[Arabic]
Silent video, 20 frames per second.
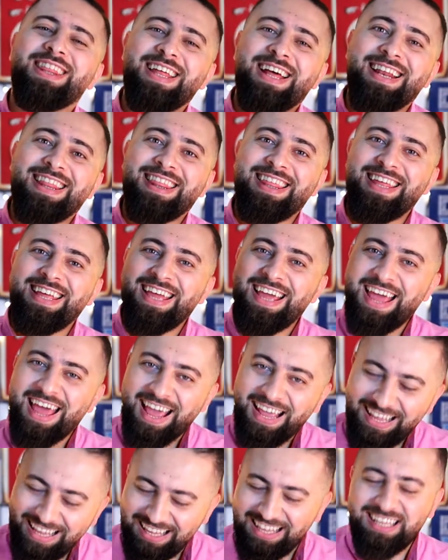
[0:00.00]
الثالثة
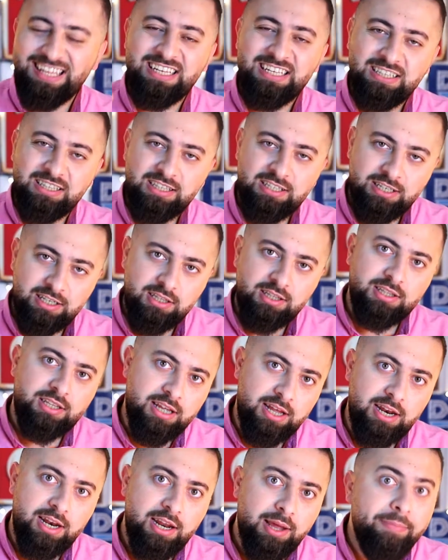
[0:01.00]
أكيد
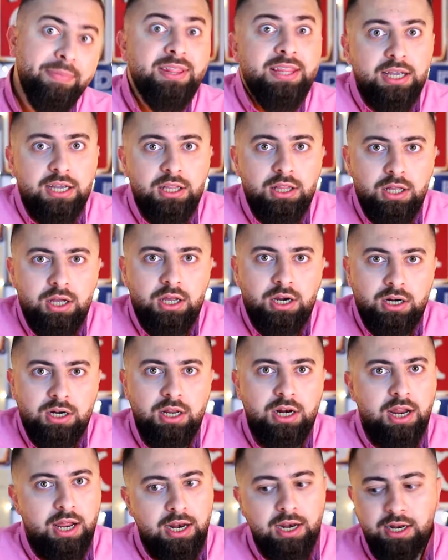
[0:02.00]
أنت هلا بدك
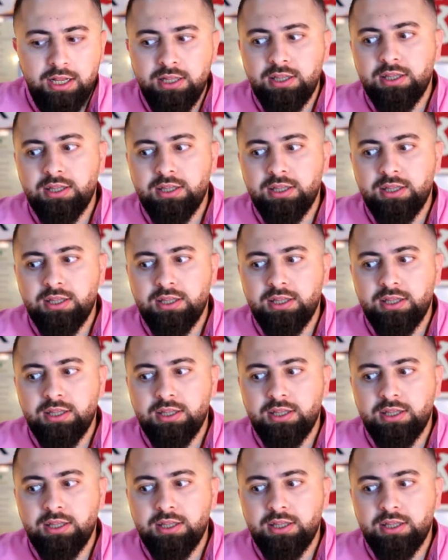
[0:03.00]
تقرر هل